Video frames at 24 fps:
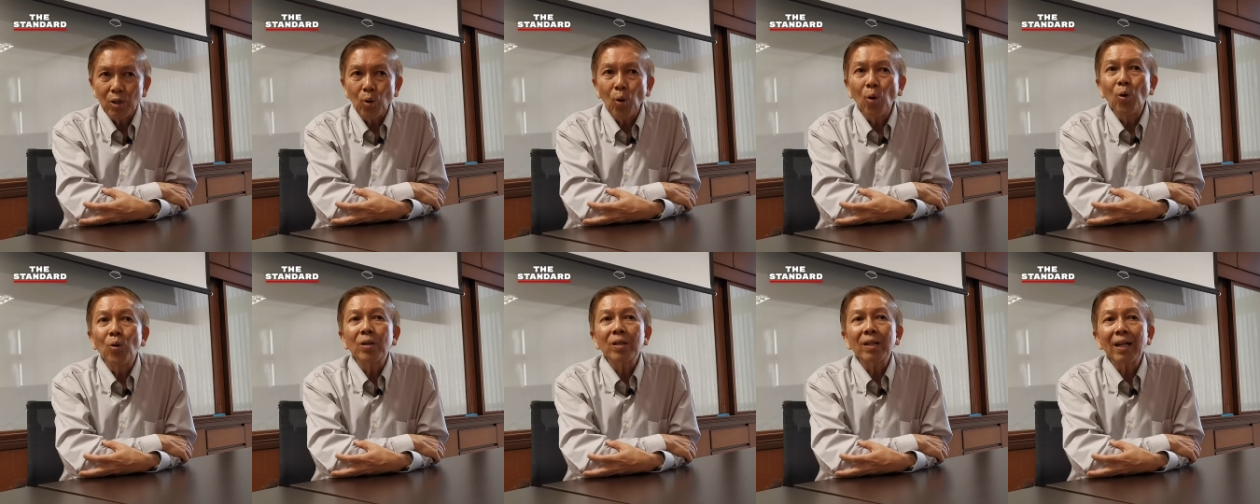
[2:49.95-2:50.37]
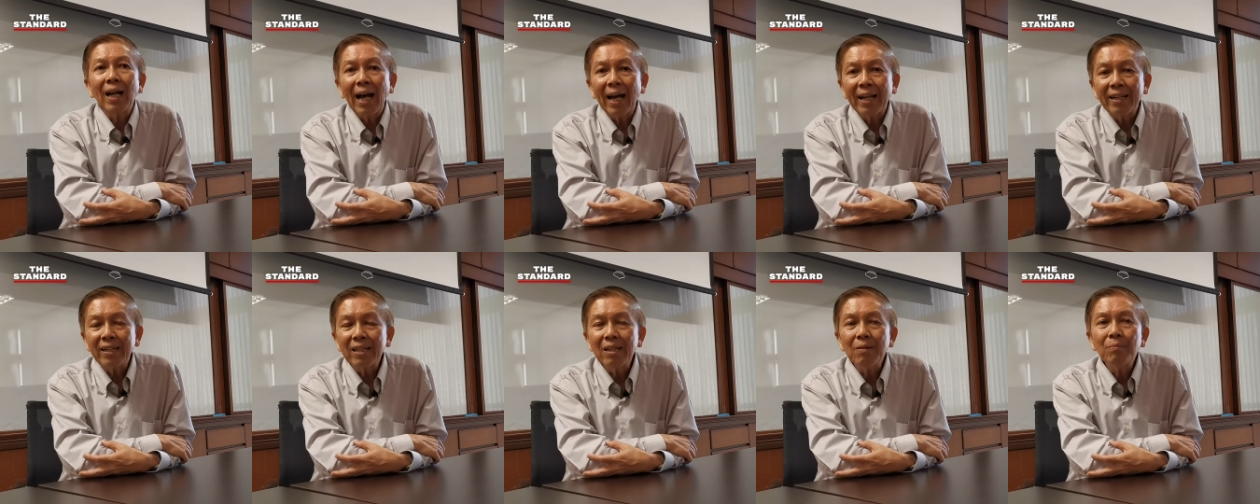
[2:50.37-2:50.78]
โครง
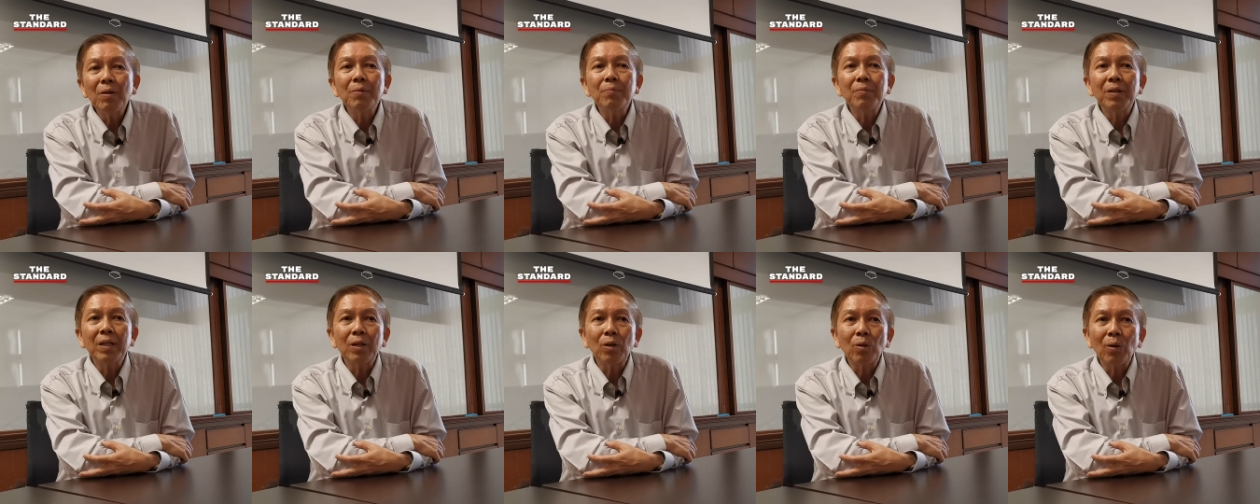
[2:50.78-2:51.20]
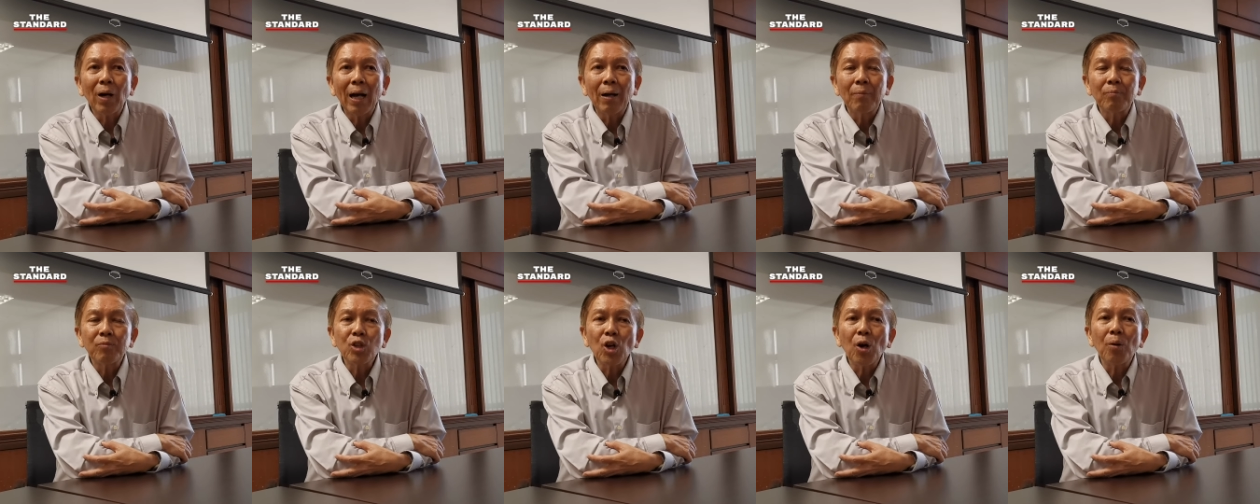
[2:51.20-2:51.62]
การที่ไม่มีควา
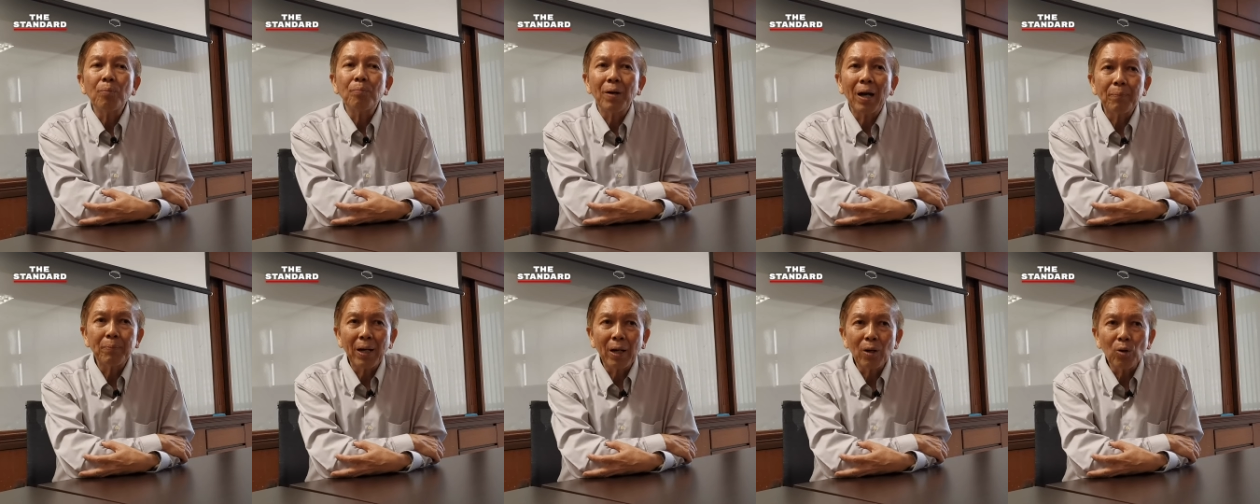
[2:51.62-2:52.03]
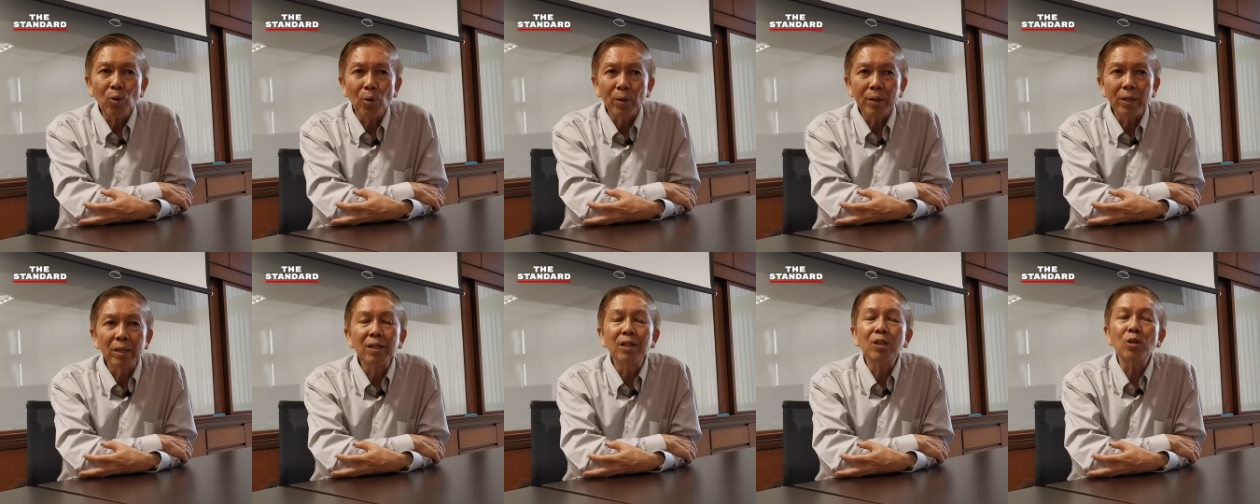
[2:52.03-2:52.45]
มชอบมาพาก
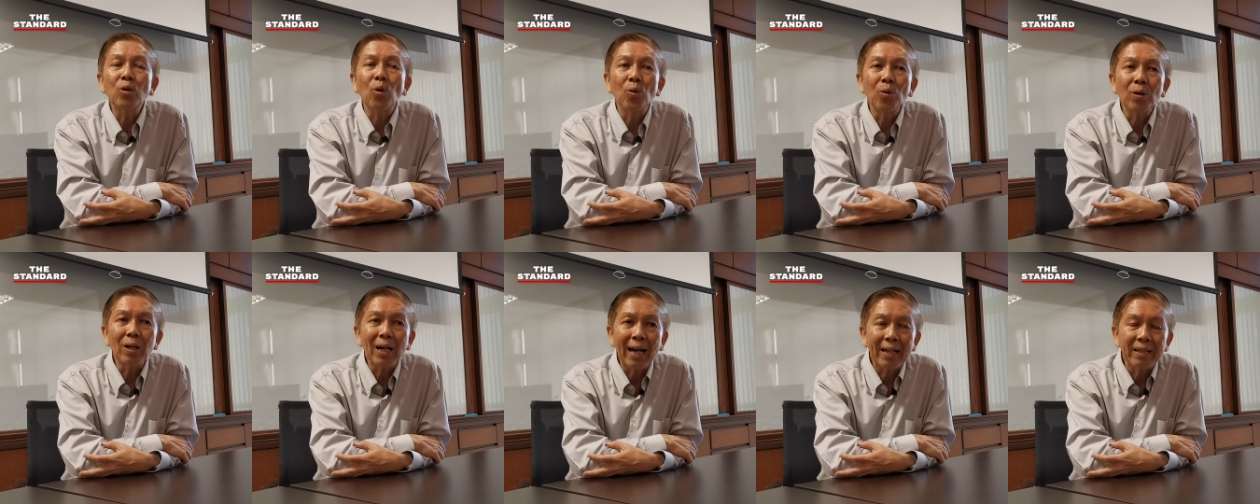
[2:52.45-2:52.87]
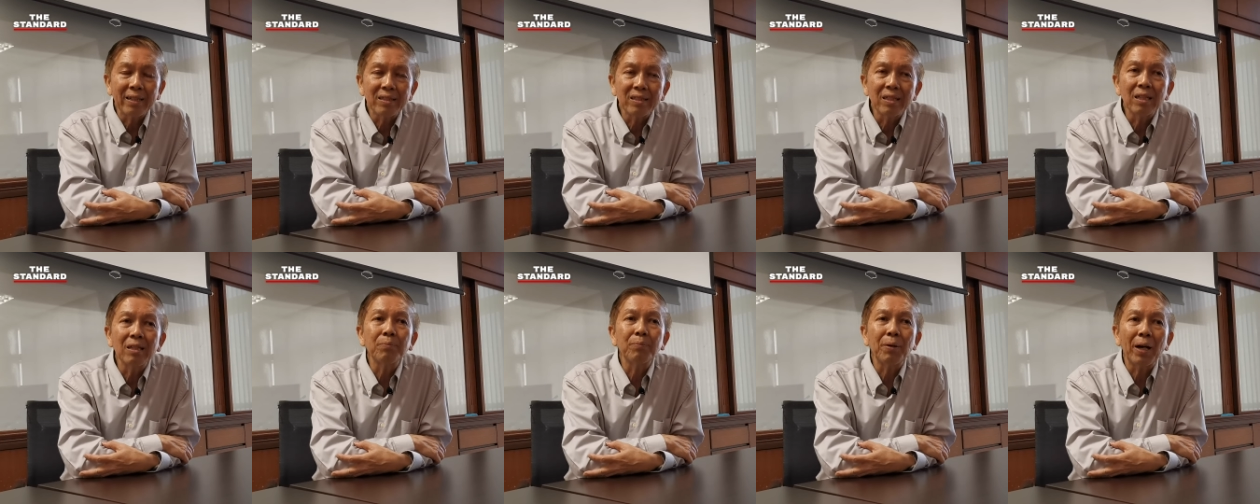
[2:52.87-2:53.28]
ลหรือโครงการ
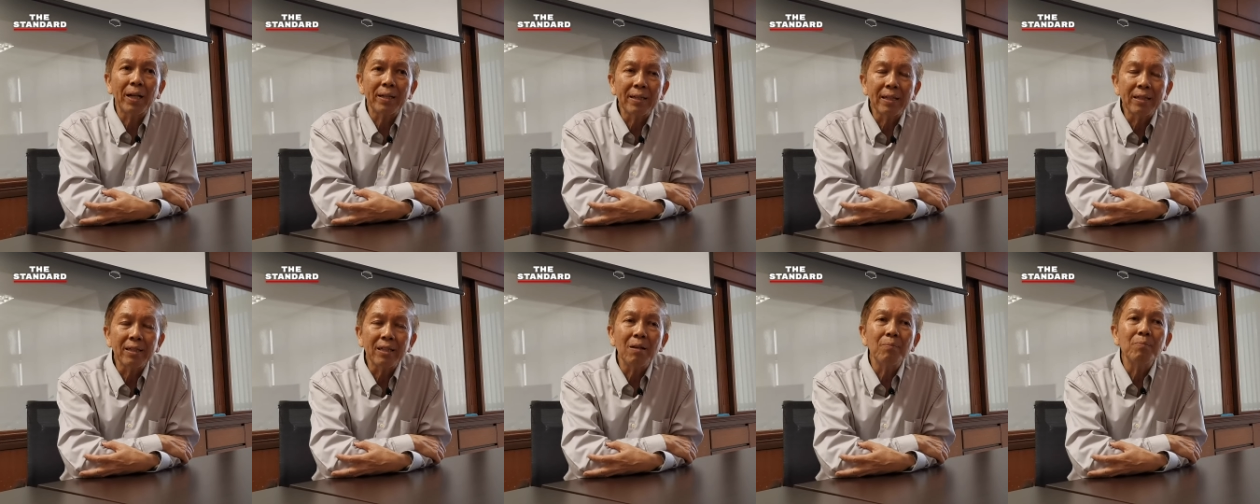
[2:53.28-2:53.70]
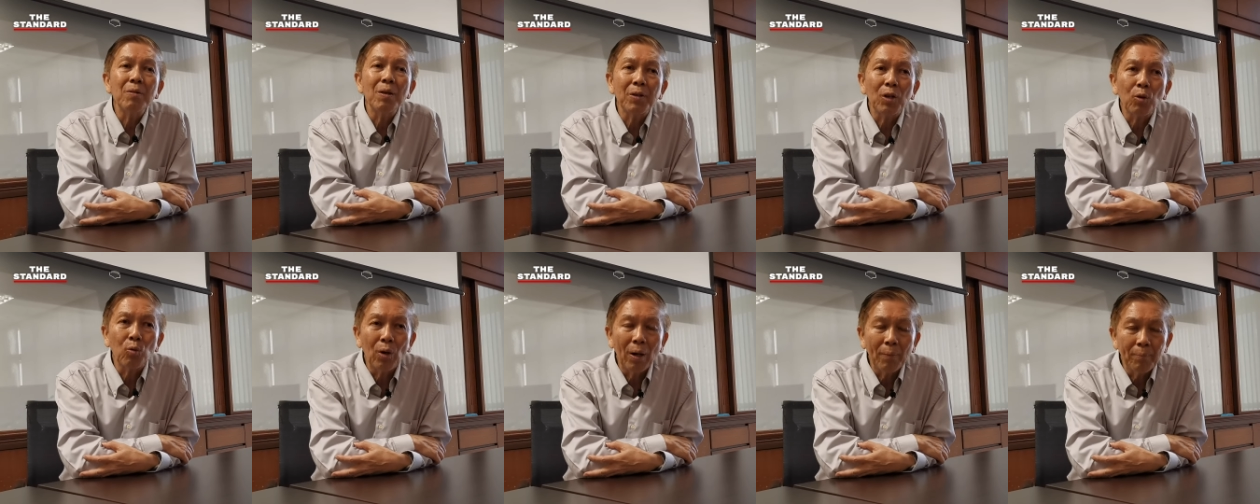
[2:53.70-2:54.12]
เชิงพาณิชย์ที่ไม่
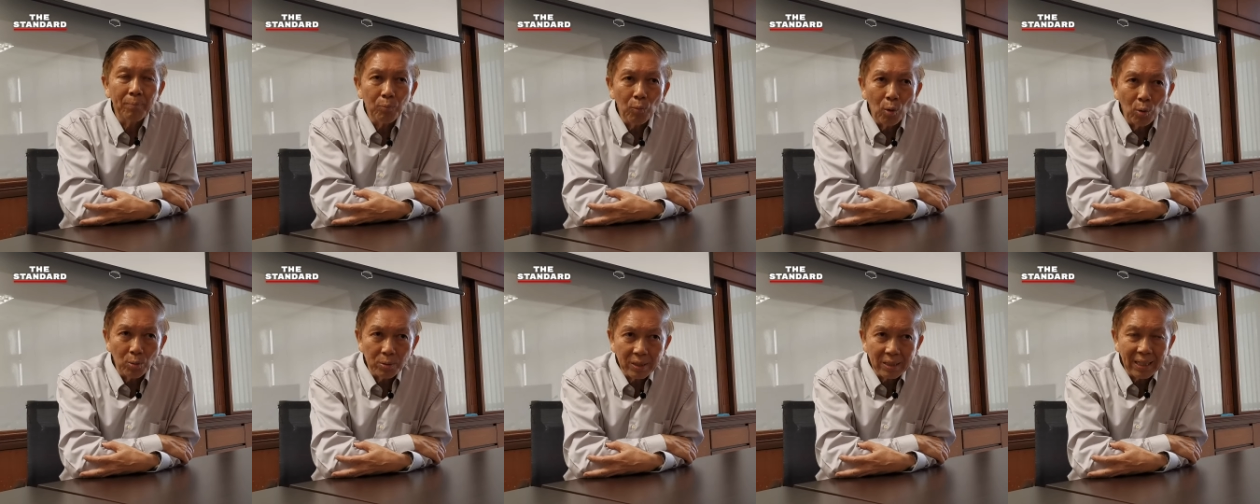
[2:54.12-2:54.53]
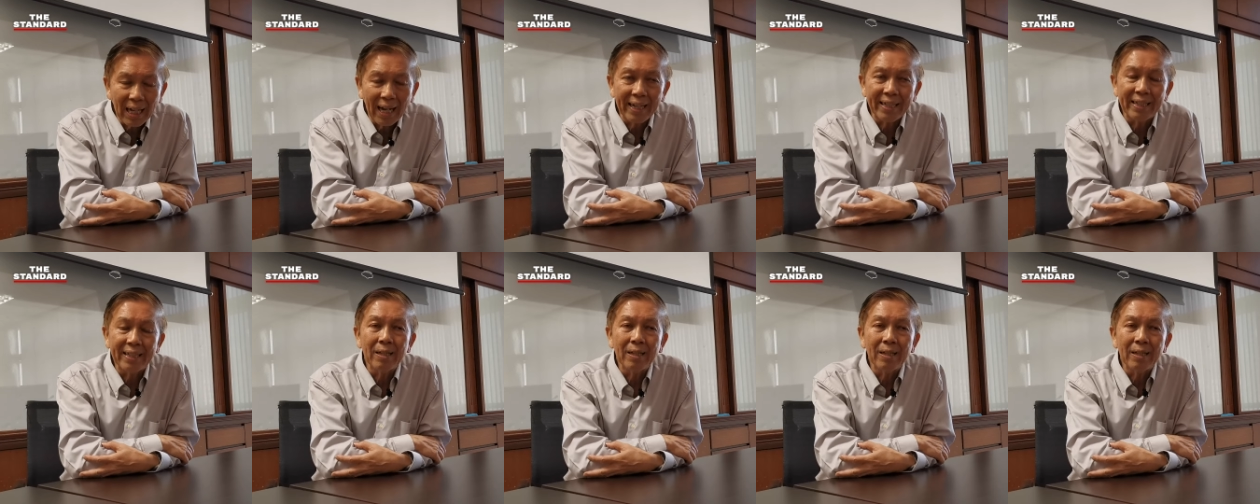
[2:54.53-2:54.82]
มีความโปร่งใส